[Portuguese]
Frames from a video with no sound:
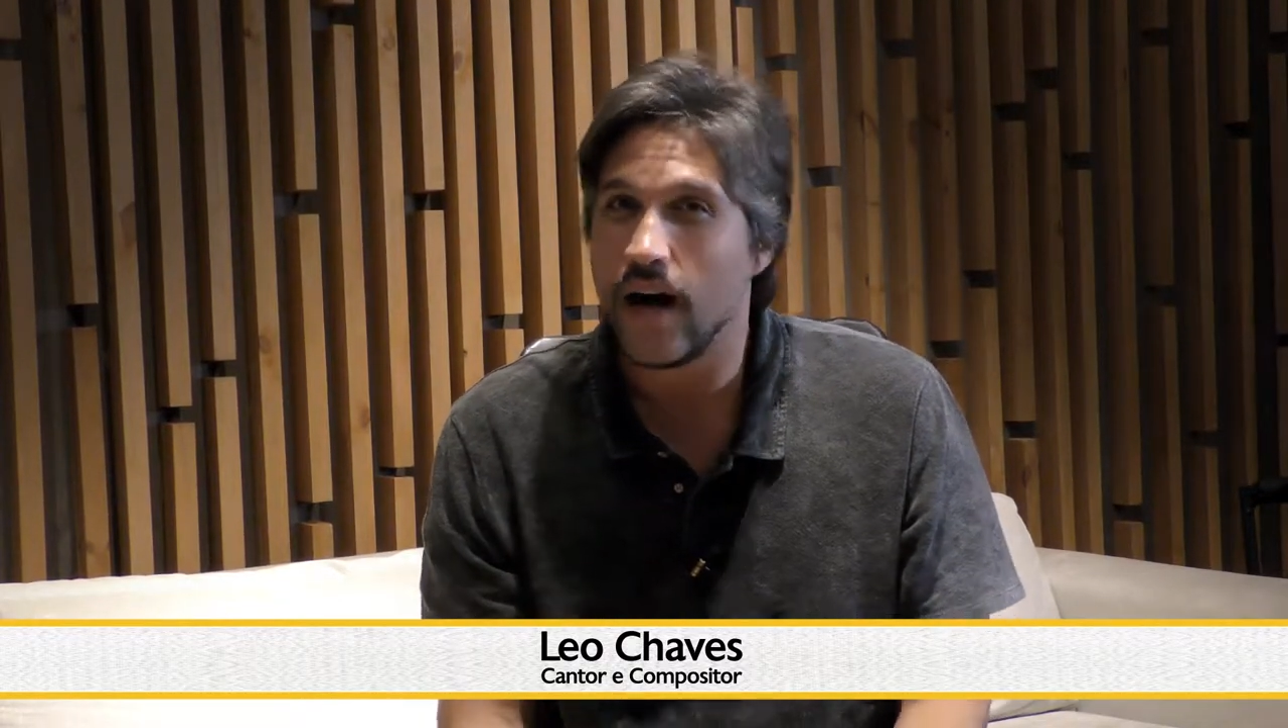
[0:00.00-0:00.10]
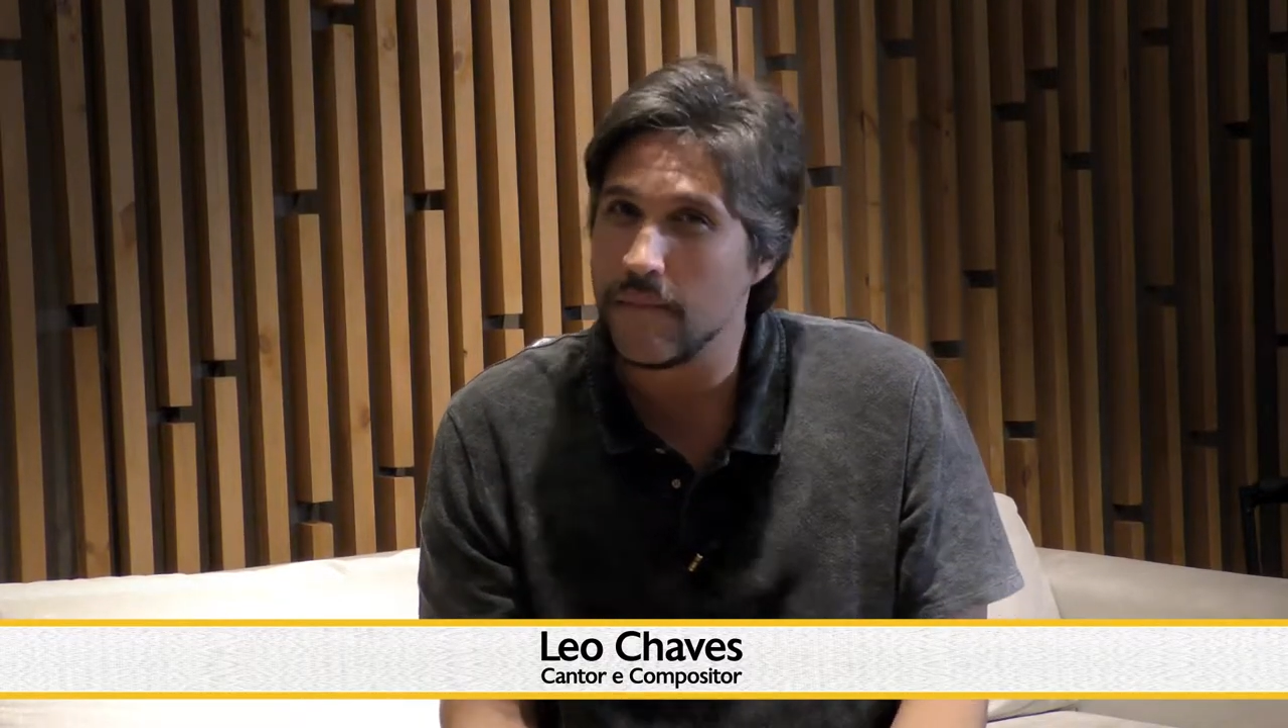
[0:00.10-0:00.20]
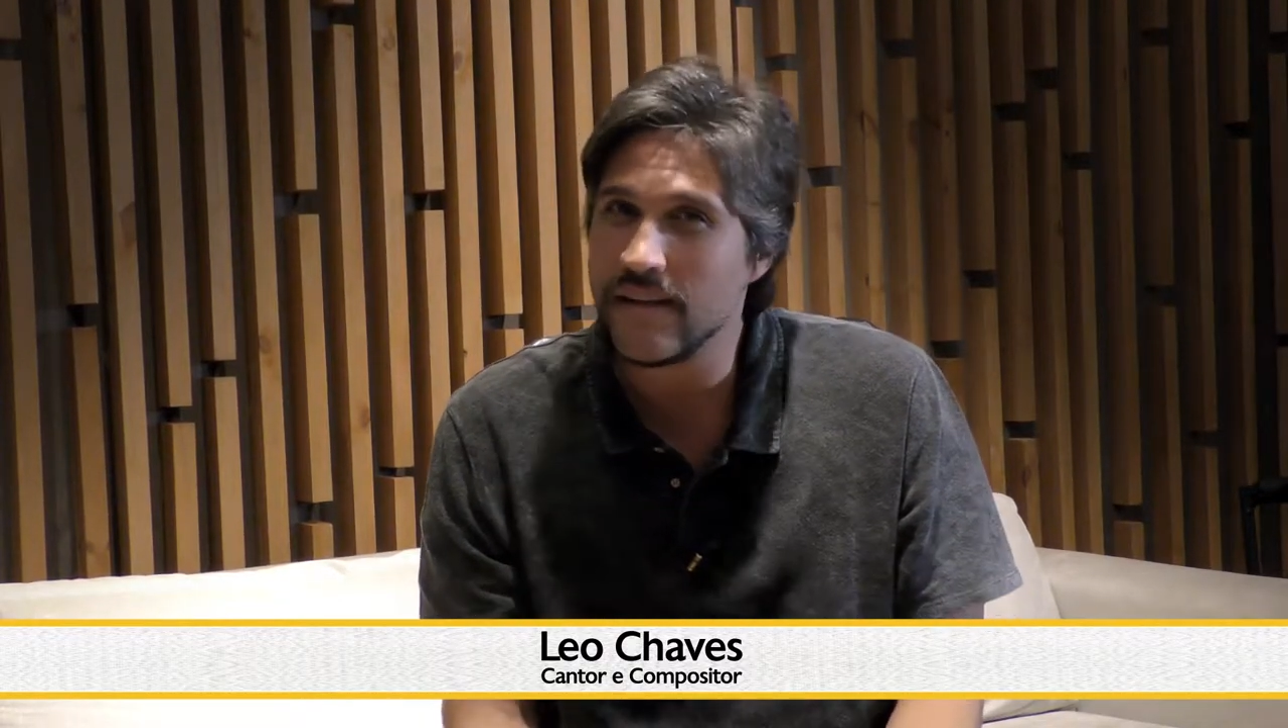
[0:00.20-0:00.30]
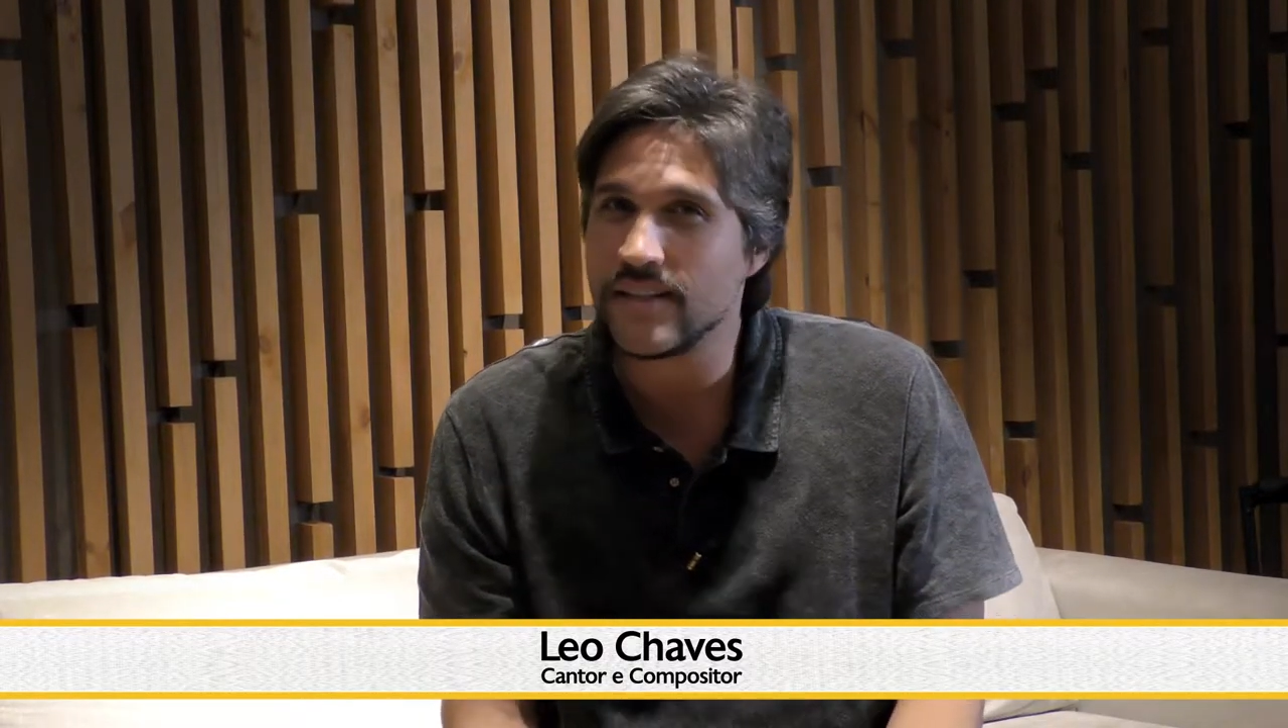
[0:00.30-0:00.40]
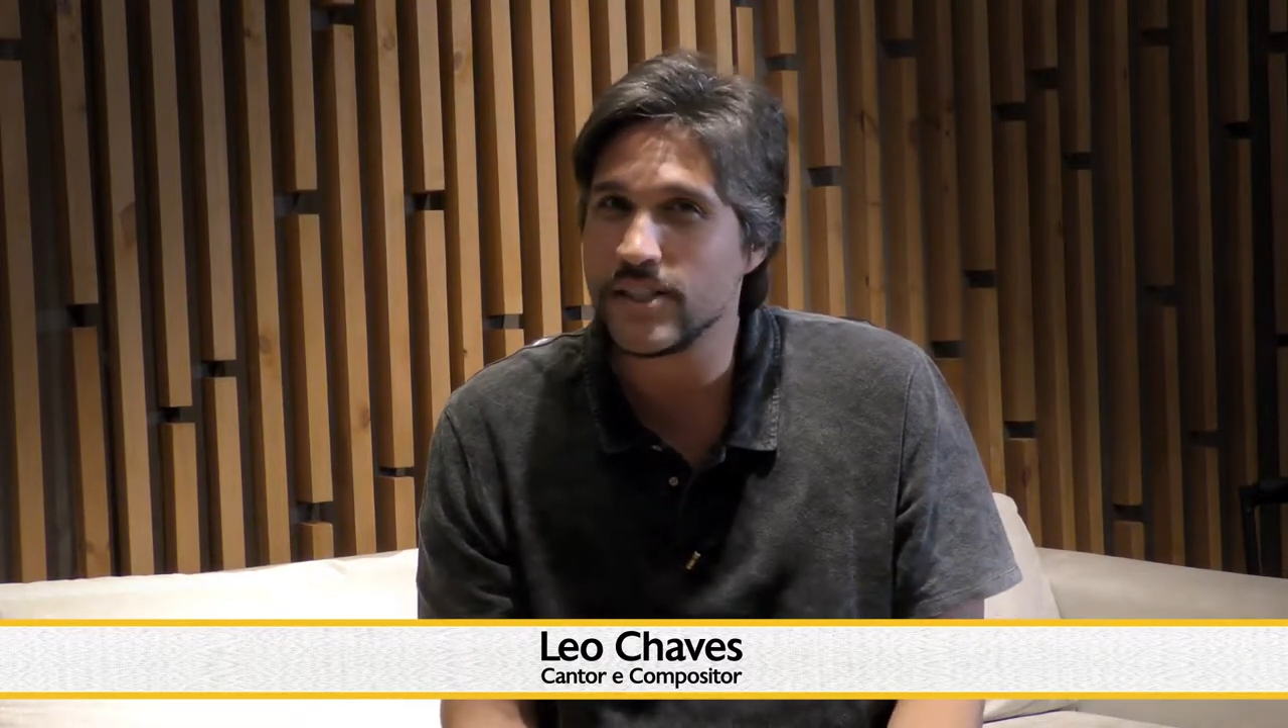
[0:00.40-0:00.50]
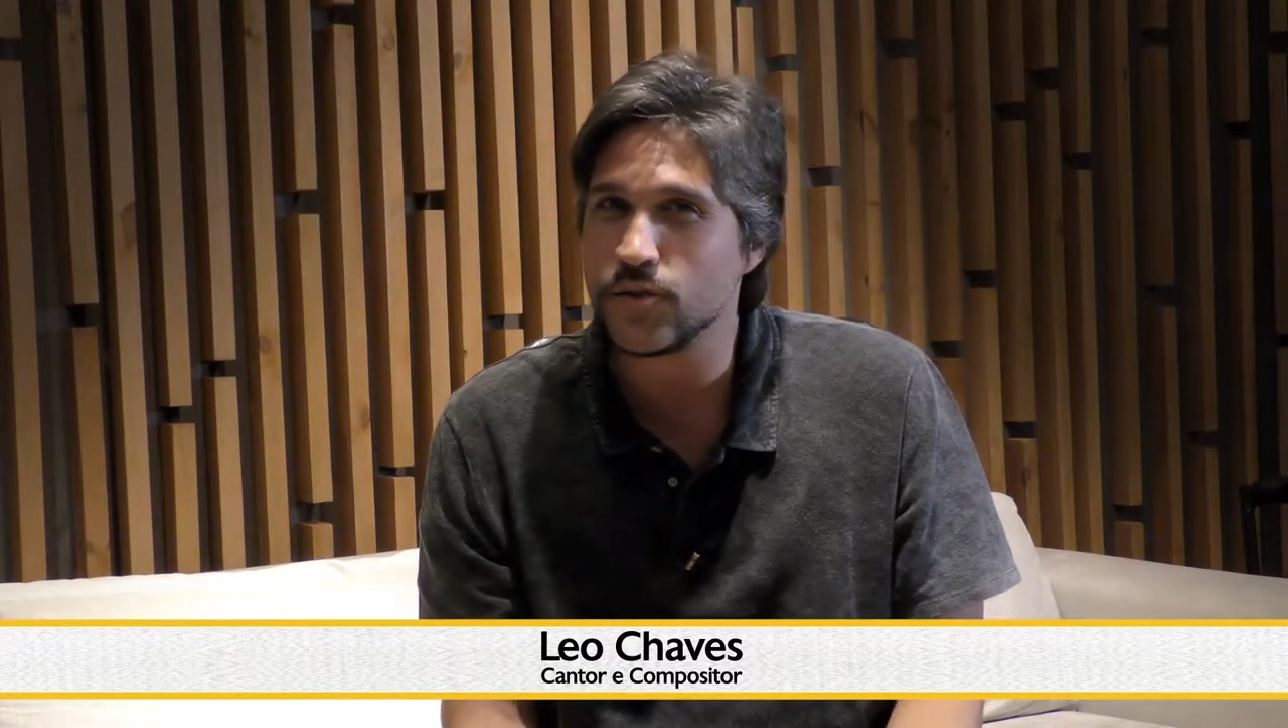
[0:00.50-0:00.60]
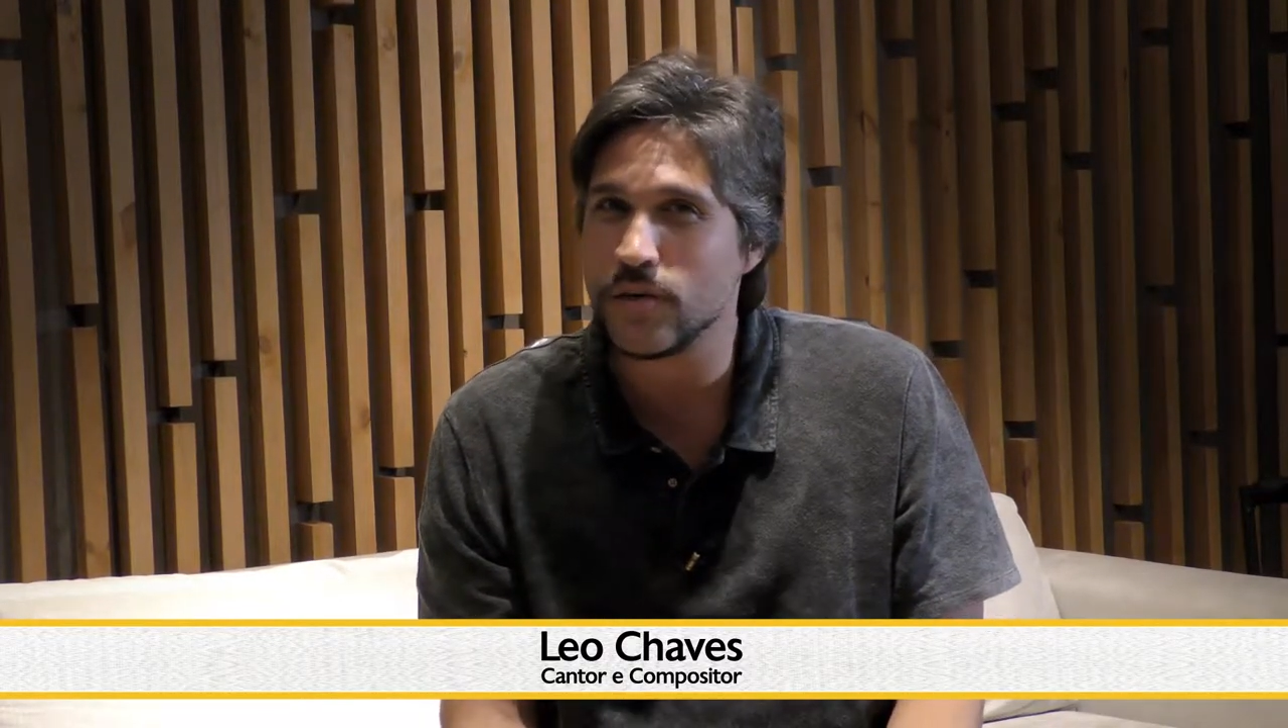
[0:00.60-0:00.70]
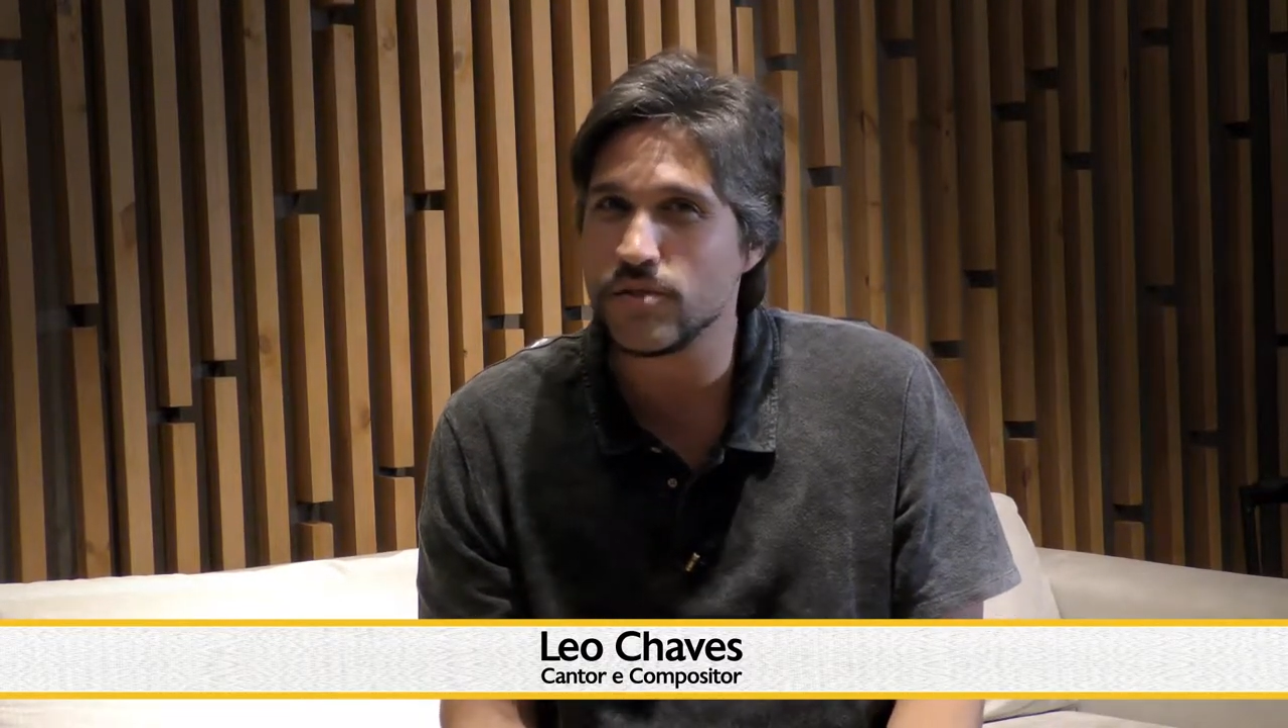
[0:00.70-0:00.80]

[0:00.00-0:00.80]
A minha trajetória